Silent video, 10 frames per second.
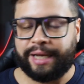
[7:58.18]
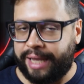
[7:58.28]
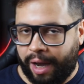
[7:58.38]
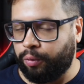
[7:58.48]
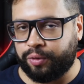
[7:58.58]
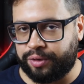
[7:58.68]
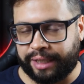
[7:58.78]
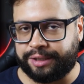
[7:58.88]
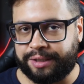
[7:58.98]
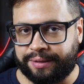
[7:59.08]
ele é um dos
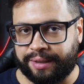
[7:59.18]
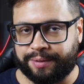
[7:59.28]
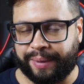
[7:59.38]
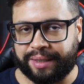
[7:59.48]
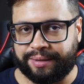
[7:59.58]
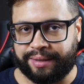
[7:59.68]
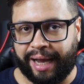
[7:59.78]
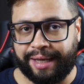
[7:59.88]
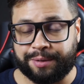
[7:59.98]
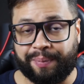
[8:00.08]
artistas
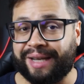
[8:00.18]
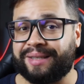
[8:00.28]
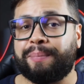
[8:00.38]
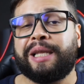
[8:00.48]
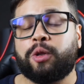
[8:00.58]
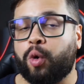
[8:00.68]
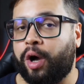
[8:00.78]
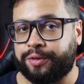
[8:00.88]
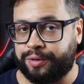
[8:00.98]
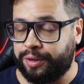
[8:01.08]
marciais mais
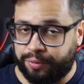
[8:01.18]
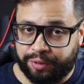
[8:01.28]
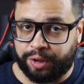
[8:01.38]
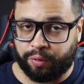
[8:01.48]
habilidosos, isso de